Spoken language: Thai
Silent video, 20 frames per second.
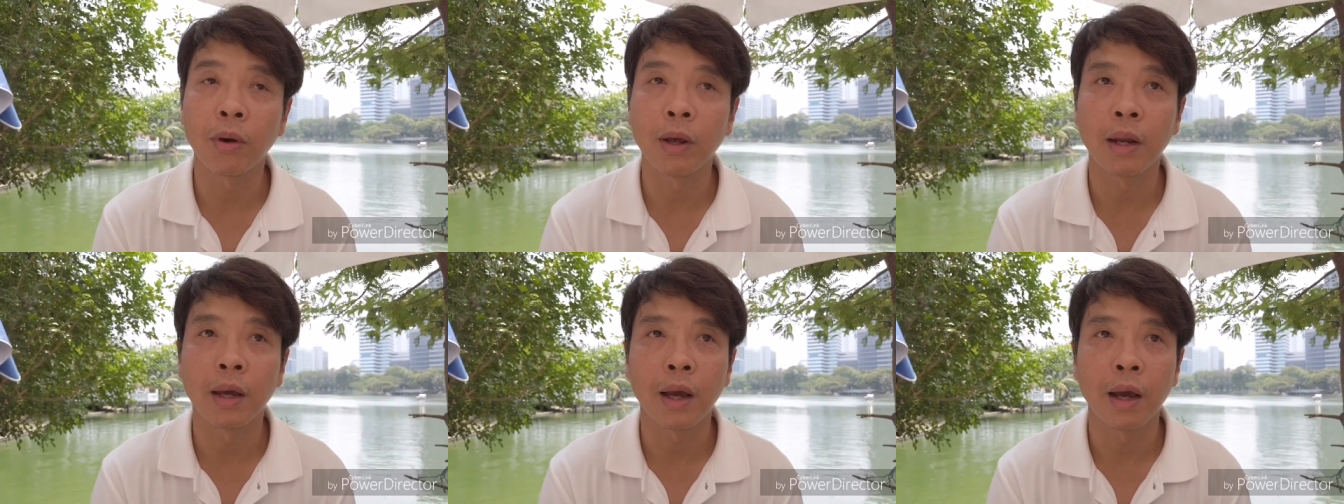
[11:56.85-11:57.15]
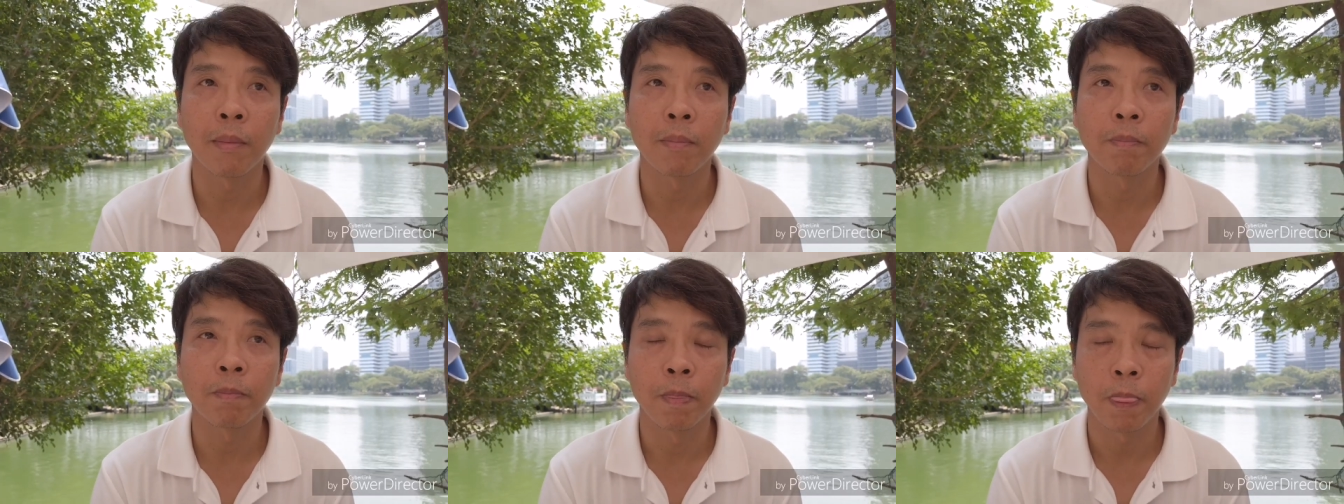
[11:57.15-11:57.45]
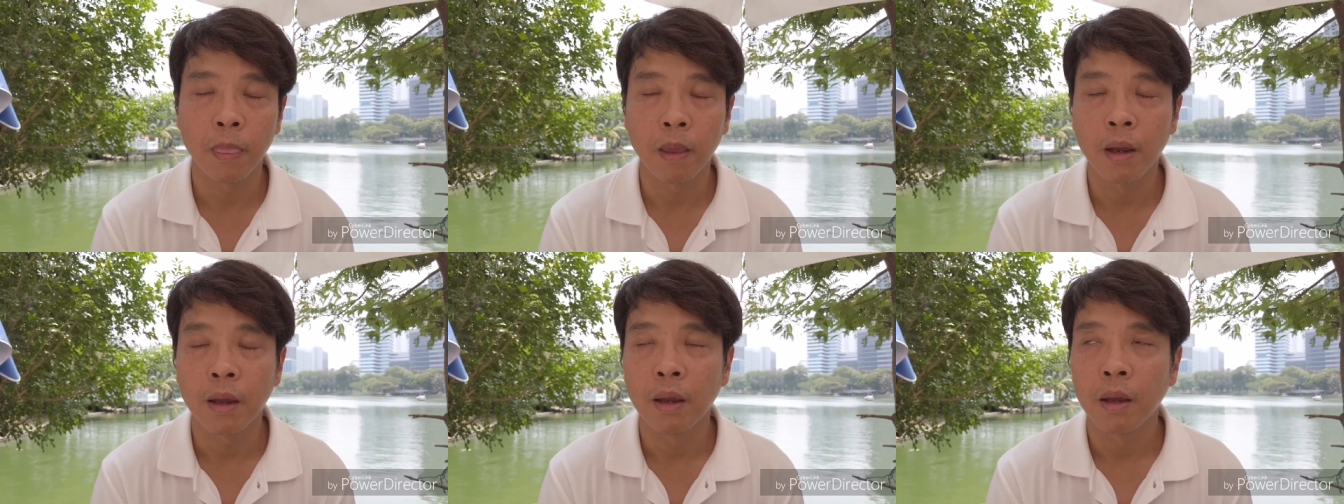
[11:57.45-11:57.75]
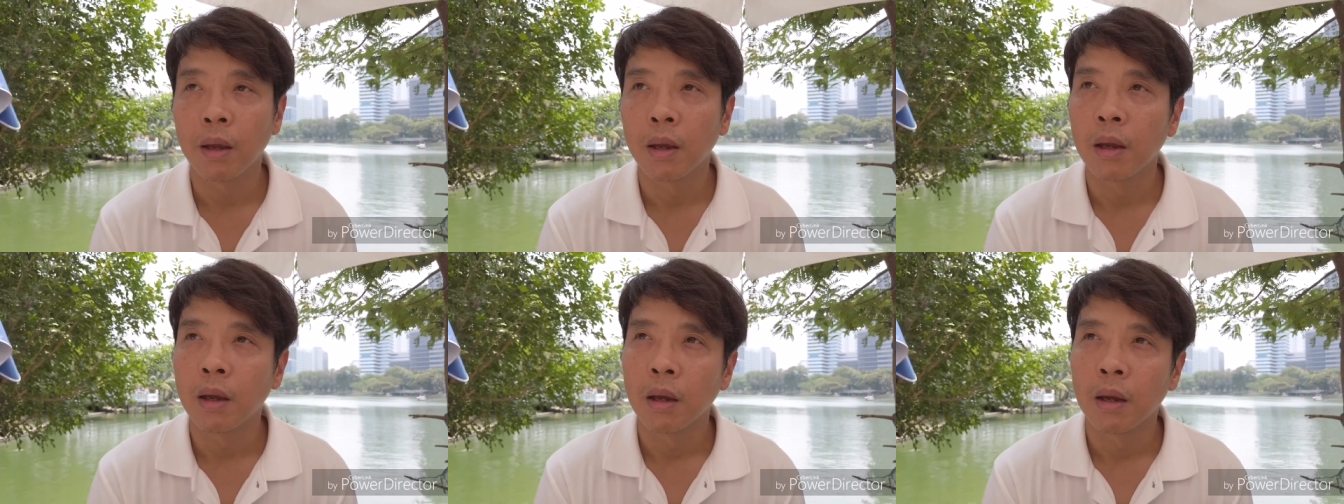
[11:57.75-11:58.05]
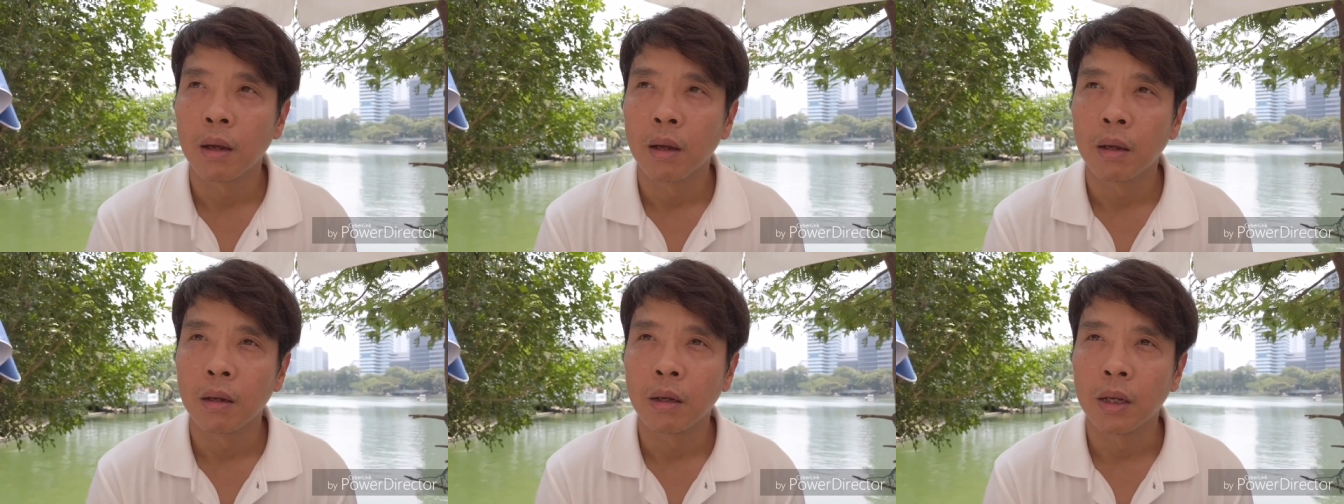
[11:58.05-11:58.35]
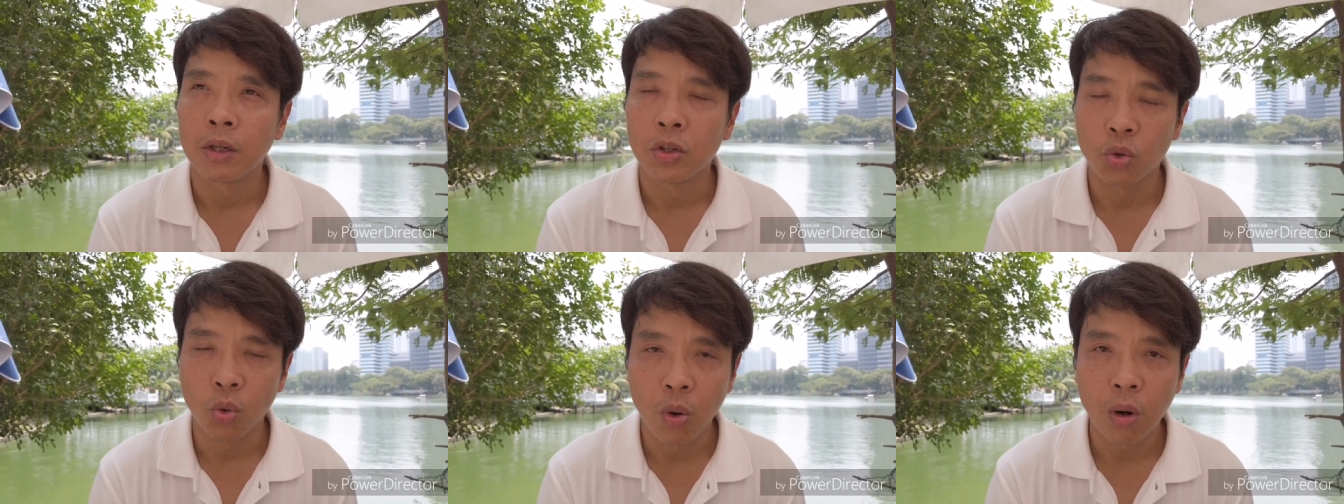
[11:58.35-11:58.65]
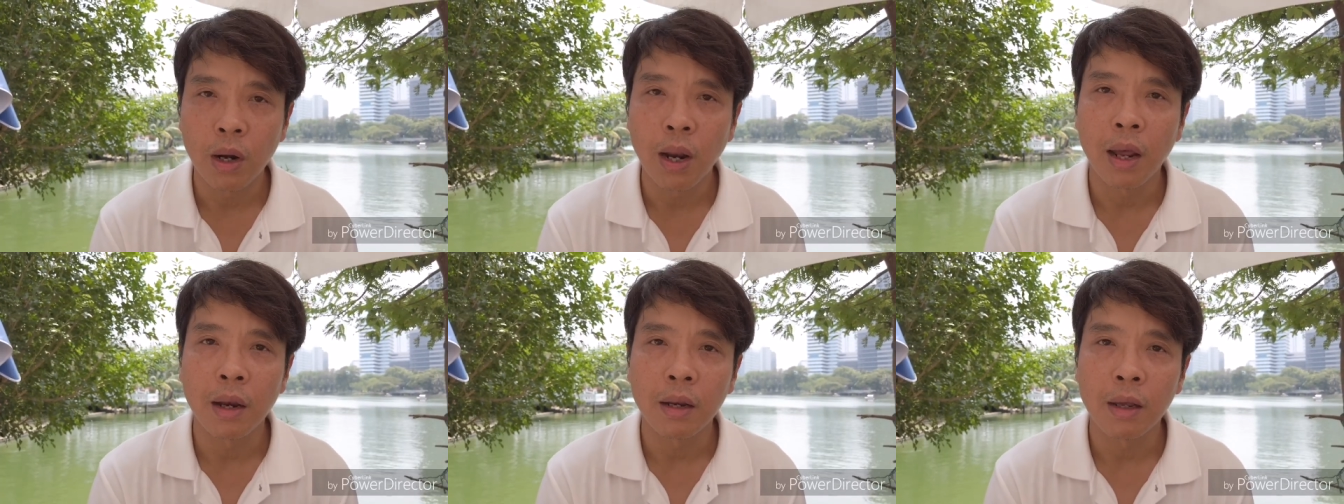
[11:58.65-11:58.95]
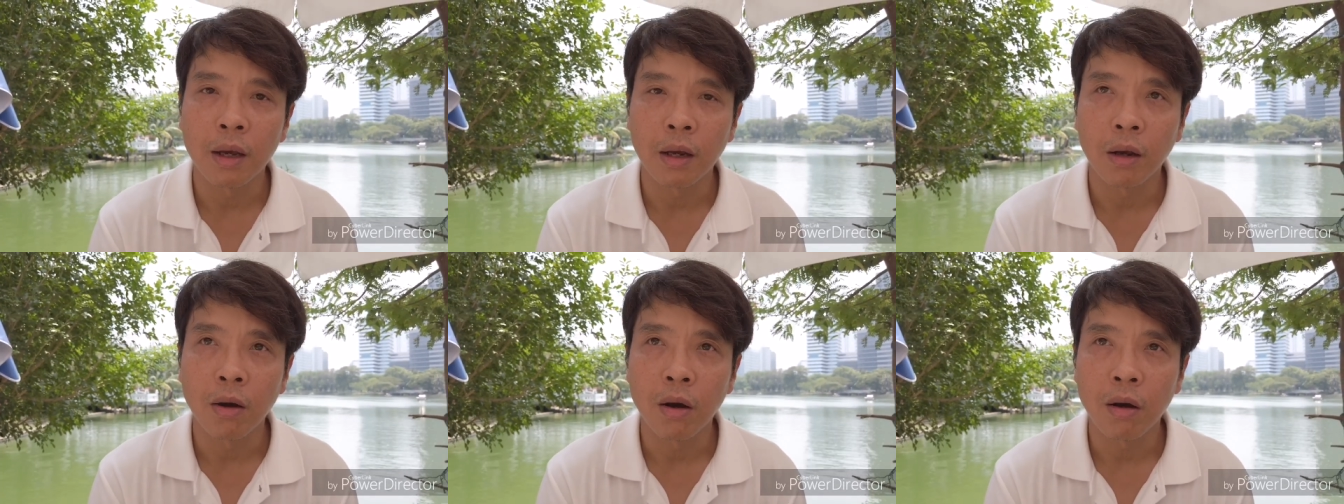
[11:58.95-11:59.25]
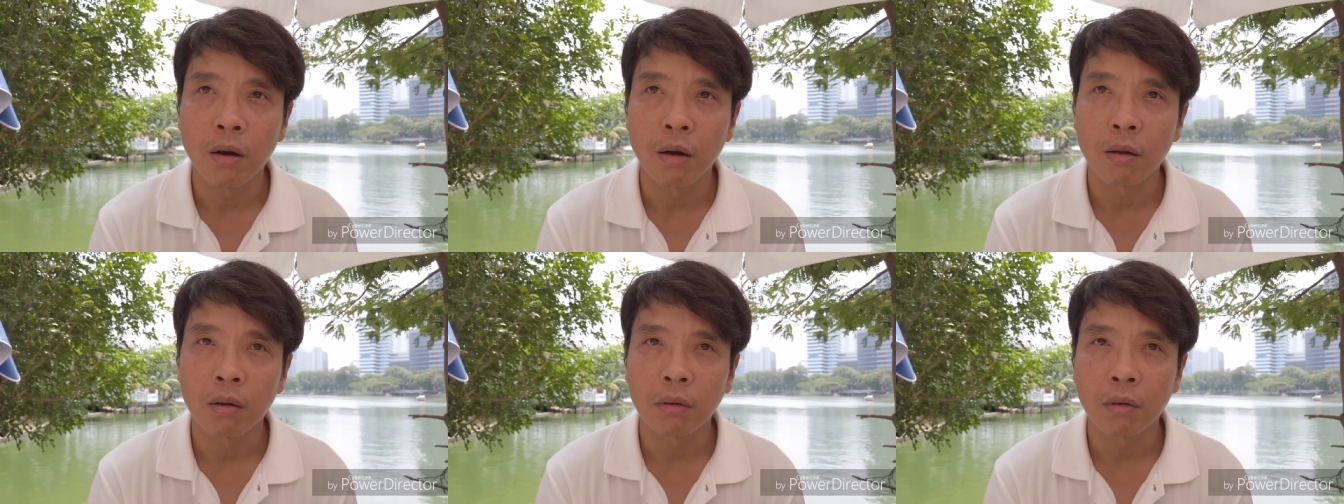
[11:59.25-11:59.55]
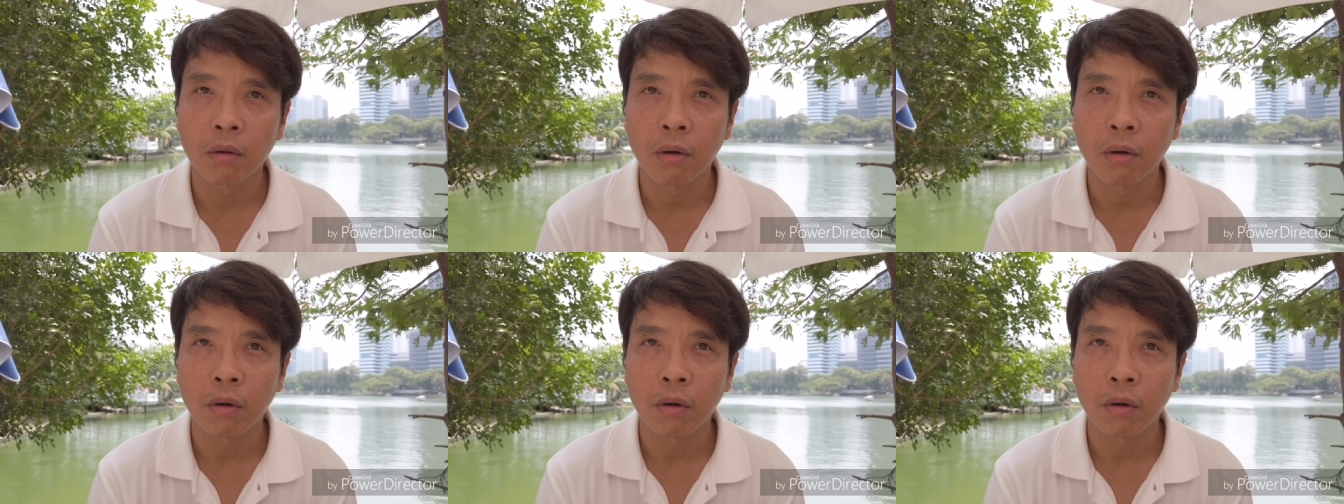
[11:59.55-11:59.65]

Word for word: ด้วยนะครับ ในช่วงนั้นเนี่ยก็